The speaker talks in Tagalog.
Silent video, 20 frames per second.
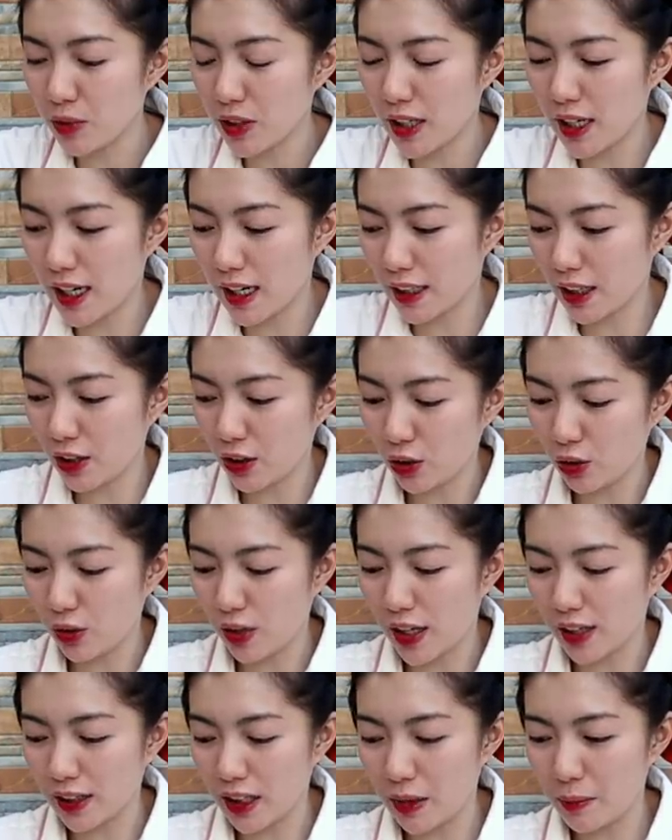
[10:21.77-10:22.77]
muna natin
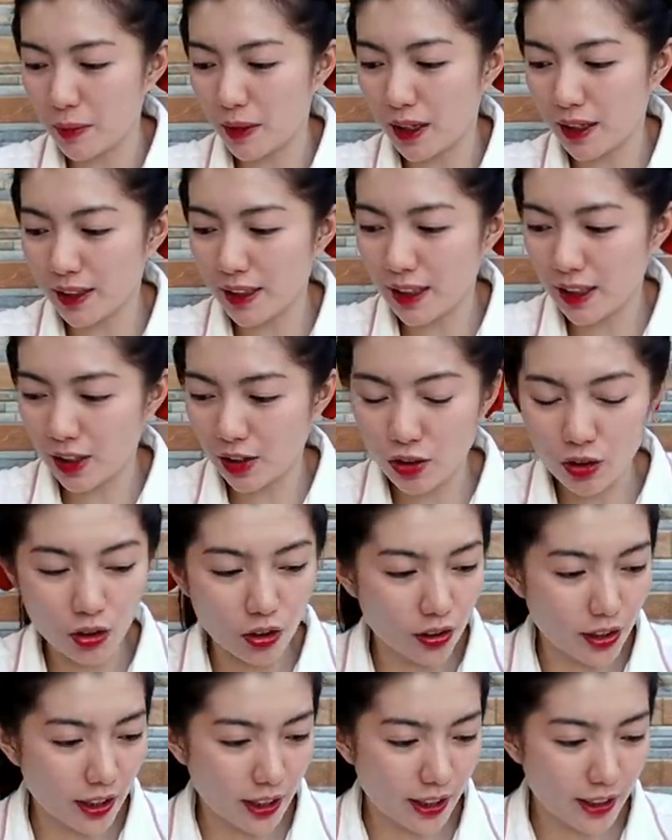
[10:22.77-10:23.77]
tong ating mga
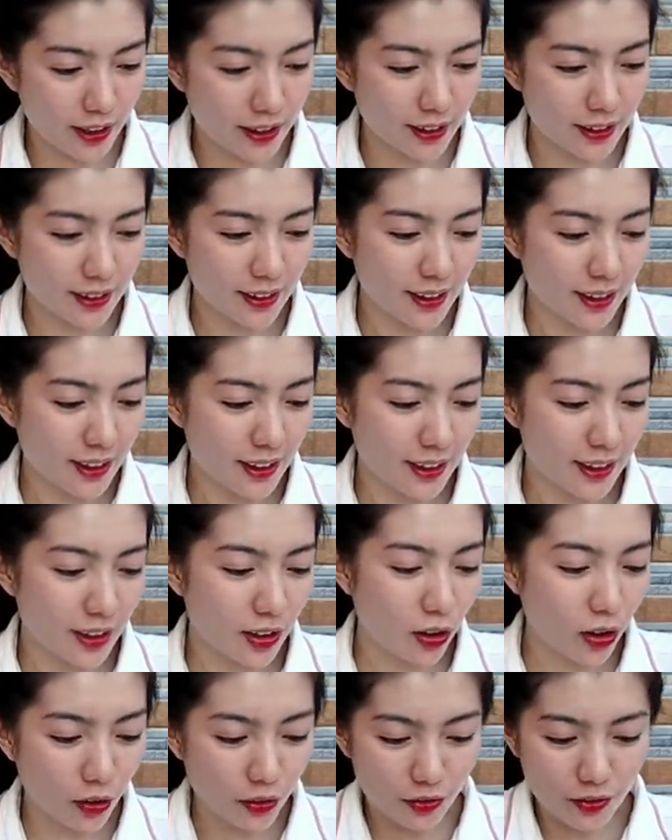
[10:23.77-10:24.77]
dalgona.
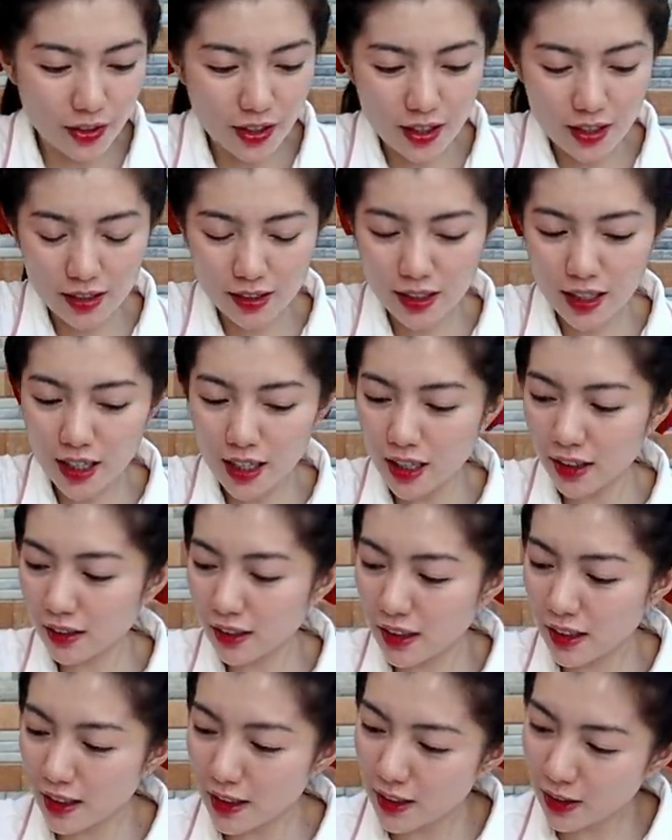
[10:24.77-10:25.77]
Okay, sayang
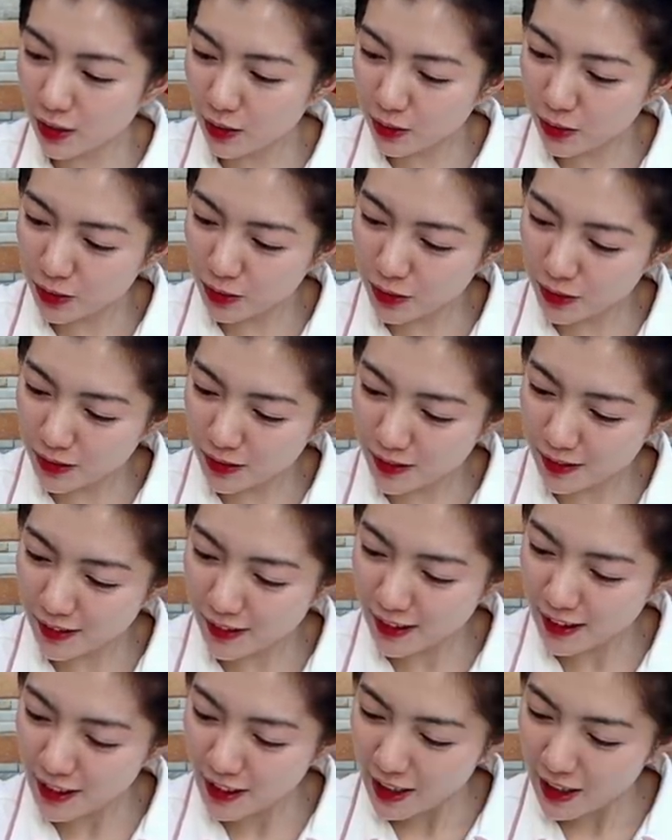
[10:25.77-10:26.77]
talaga to.
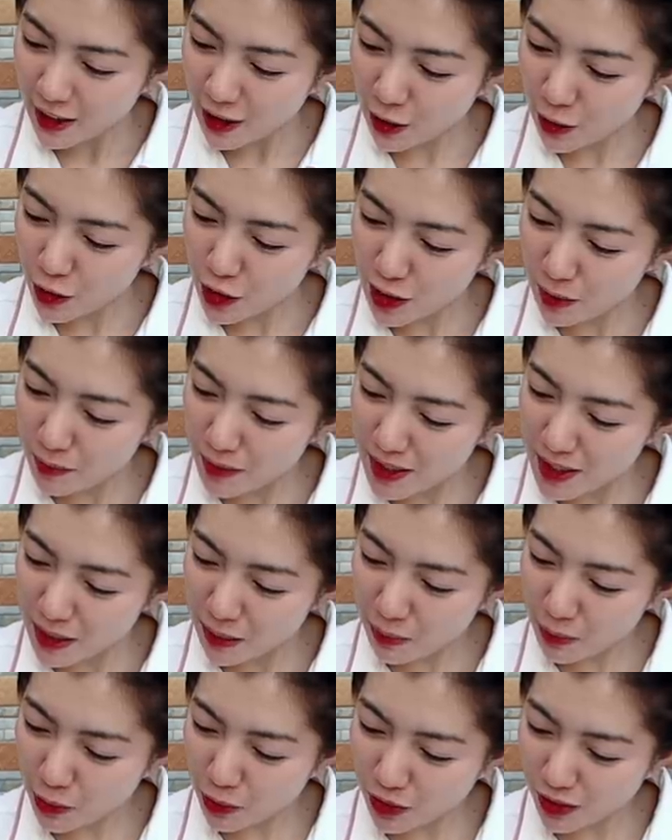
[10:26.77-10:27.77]
Hindi ko siya
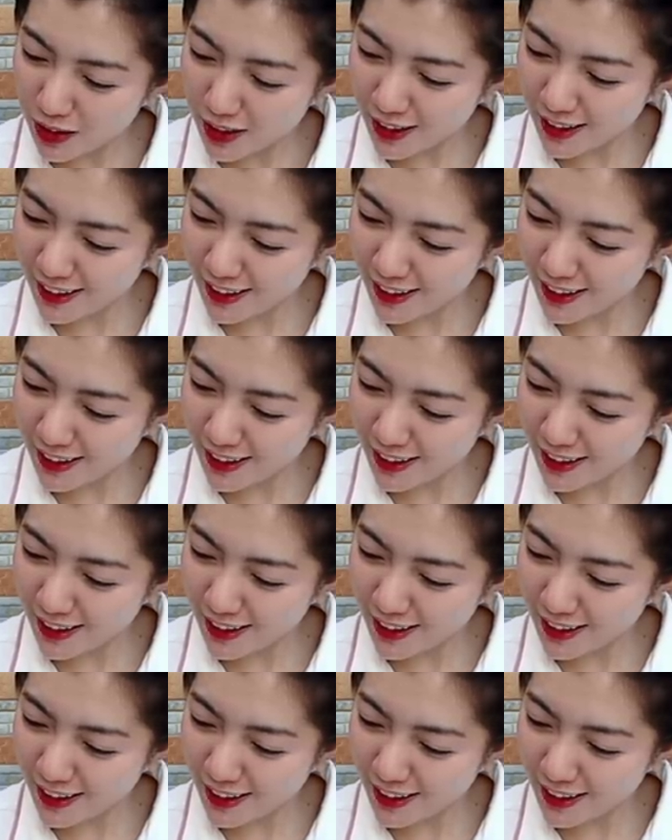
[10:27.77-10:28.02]
masinit.